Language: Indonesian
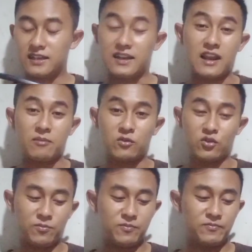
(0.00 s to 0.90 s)
dalam
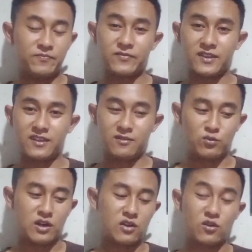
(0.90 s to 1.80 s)
grup
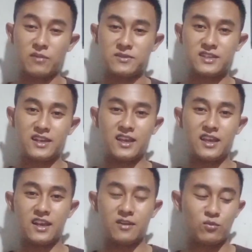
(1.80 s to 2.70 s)
buat roda mesin,